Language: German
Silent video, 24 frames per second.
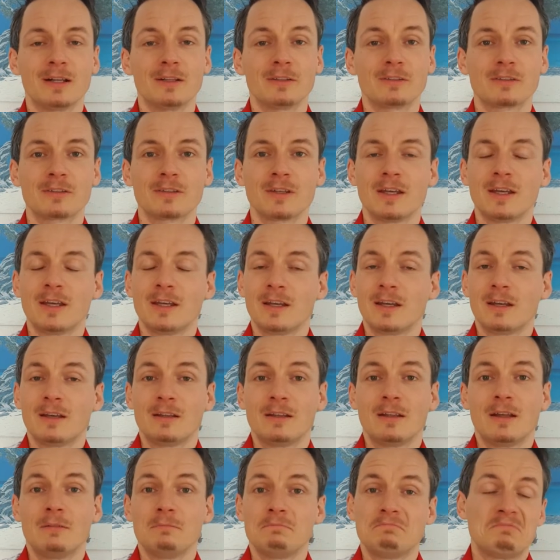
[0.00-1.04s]
als
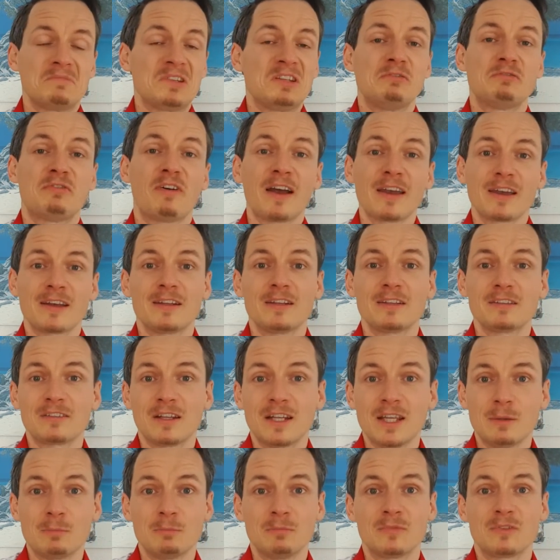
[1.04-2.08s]
die Feier des
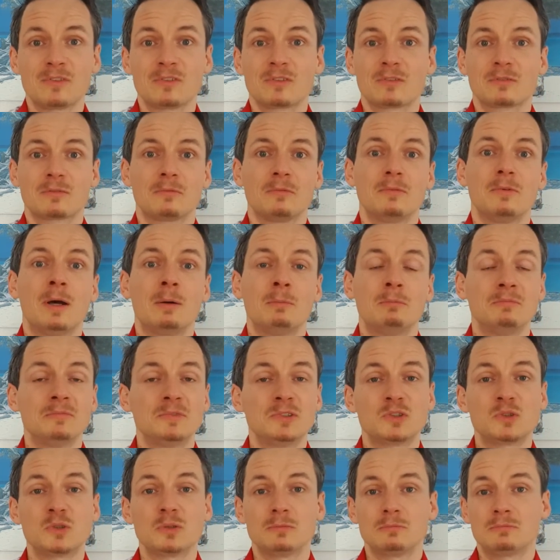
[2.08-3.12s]
Lebens ähm,
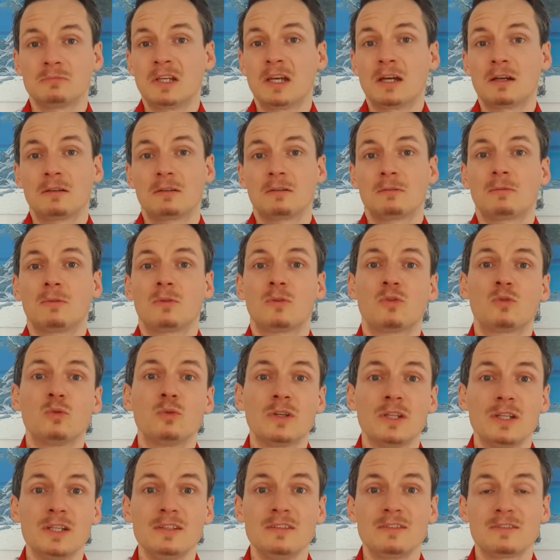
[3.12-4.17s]
zu, ja, zu
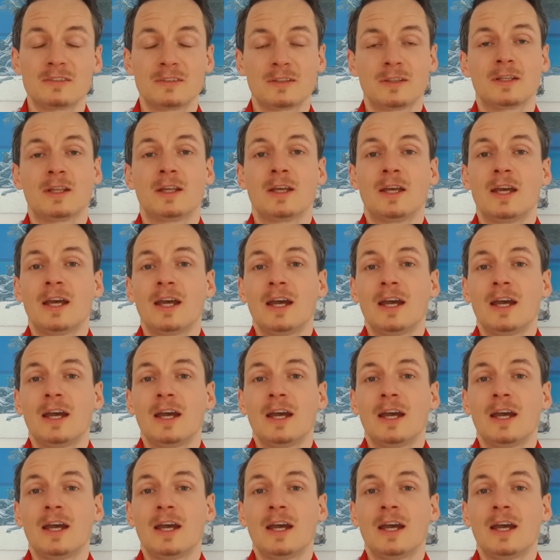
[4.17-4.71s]
genießen